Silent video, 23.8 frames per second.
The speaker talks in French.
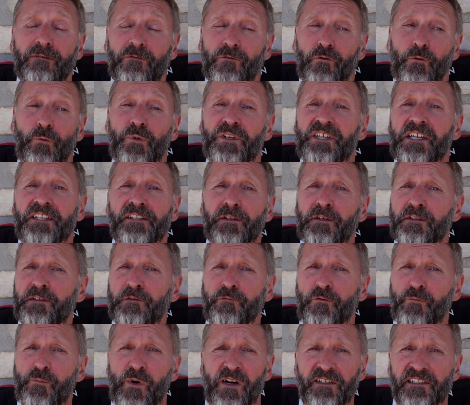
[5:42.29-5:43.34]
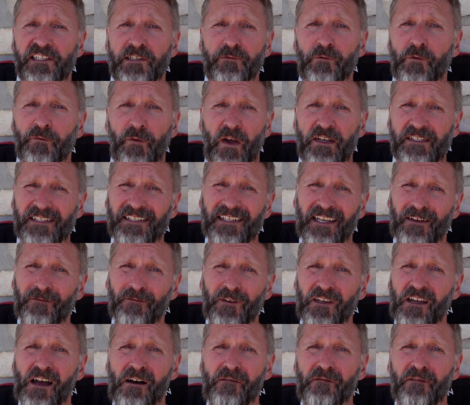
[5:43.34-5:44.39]
oubliez ça si vous pensez vous faire
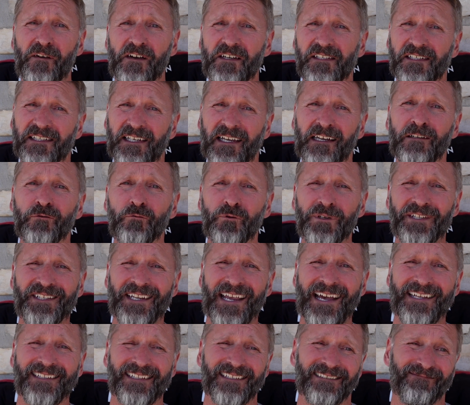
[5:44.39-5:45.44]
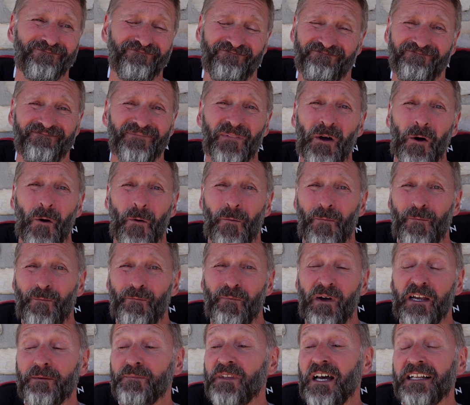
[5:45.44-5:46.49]
servir en français en Louisiane. Non.
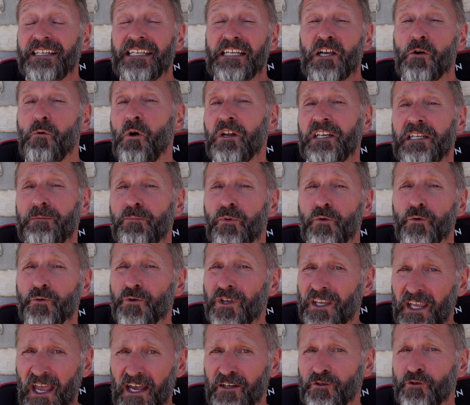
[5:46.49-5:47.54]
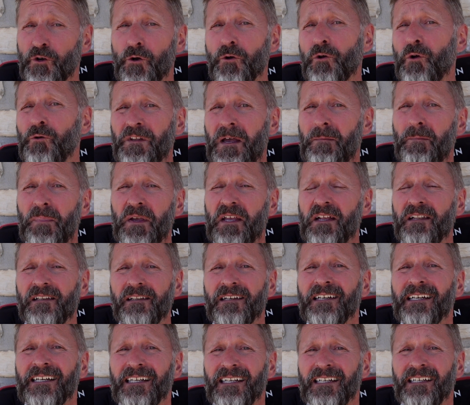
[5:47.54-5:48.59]
Même dans les coins les plus cajuns qu'on
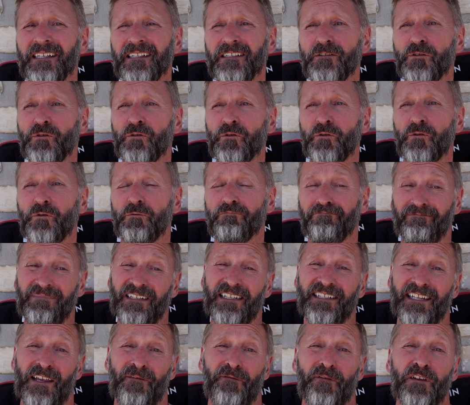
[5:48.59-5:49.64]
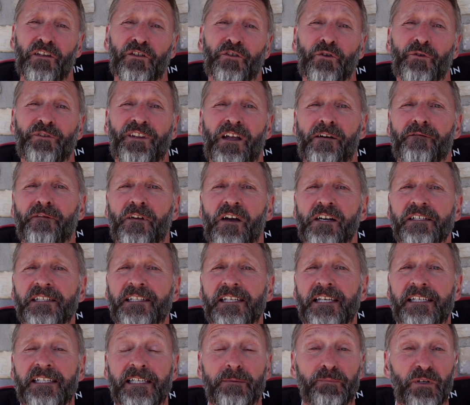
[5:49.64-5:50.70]
appelle, les affiches sont en
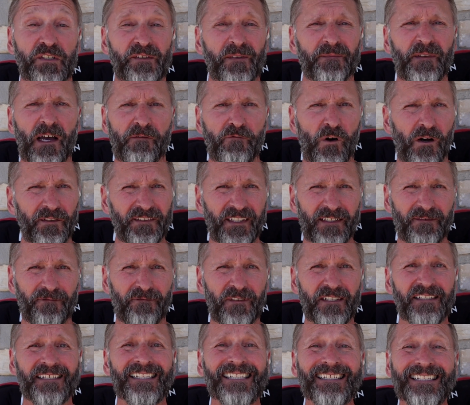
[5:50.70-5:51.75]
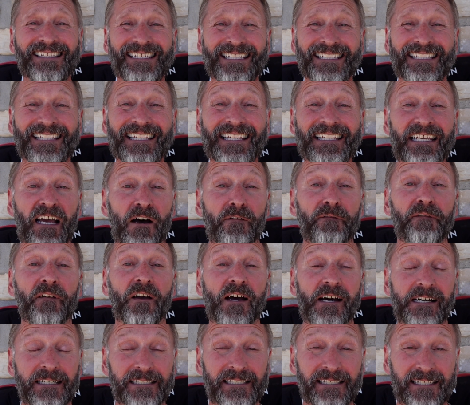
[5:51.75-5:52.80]
français. C'est possible d'avoir des visites guidées en
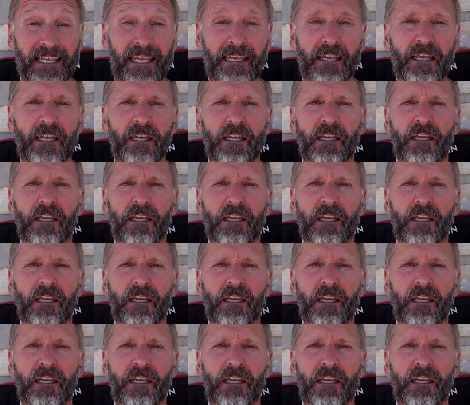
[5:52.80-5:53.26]
français,